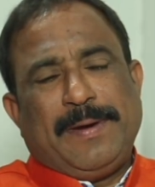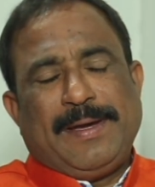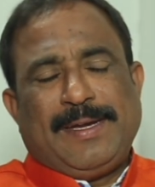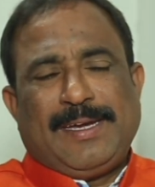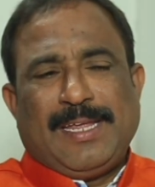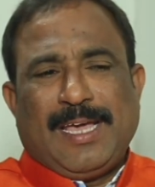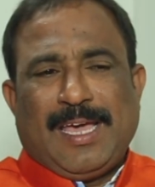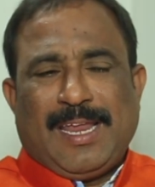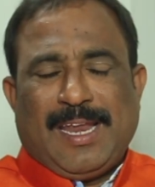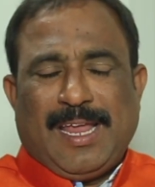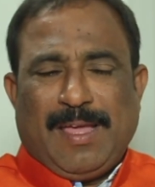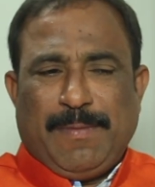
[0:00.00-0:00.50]

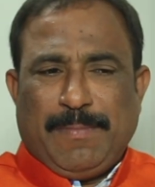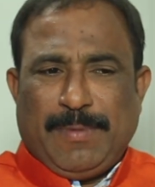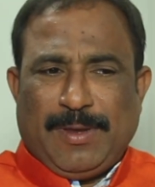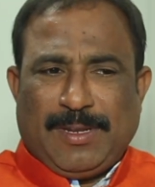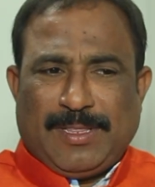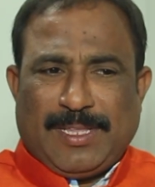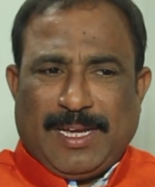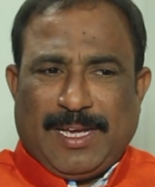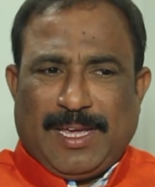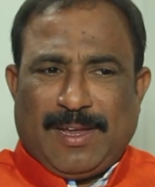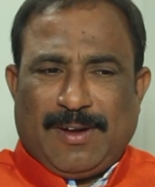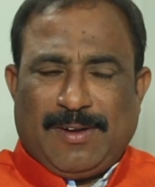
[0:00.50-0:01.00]
తగలబెట్టారా
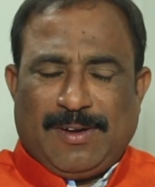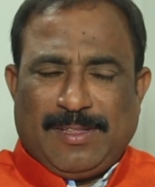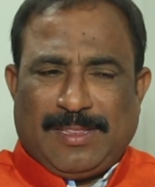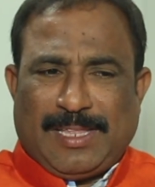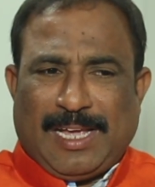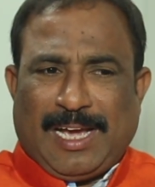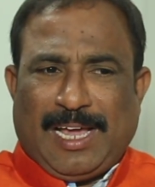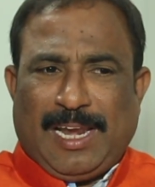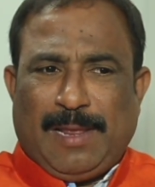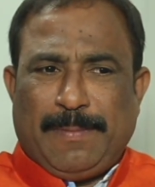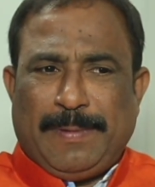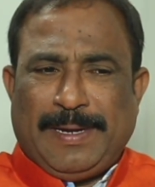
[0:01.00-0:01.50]
మీరు దగ్గరుండి
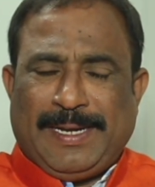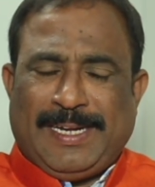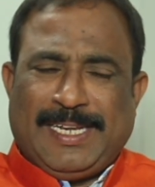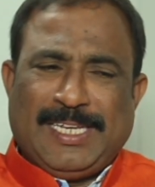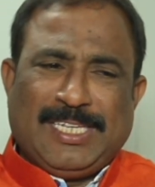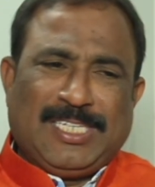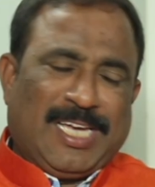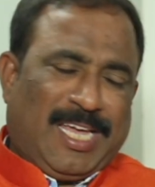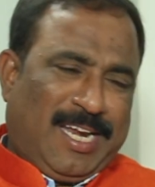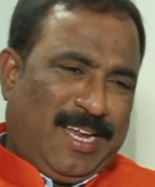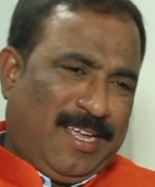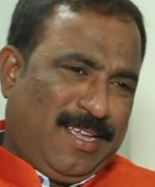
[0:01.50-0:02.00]

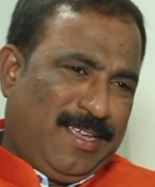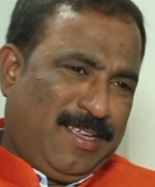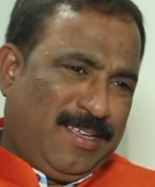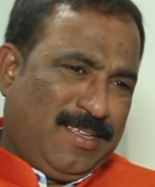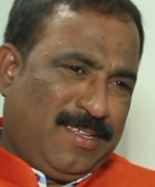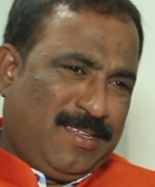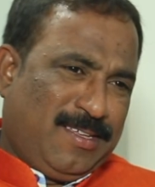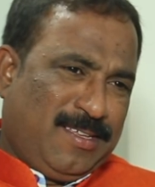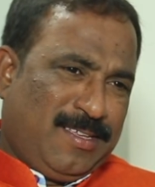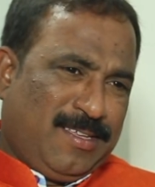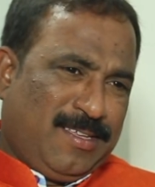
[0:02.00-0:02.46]
తగలబెట్టించారా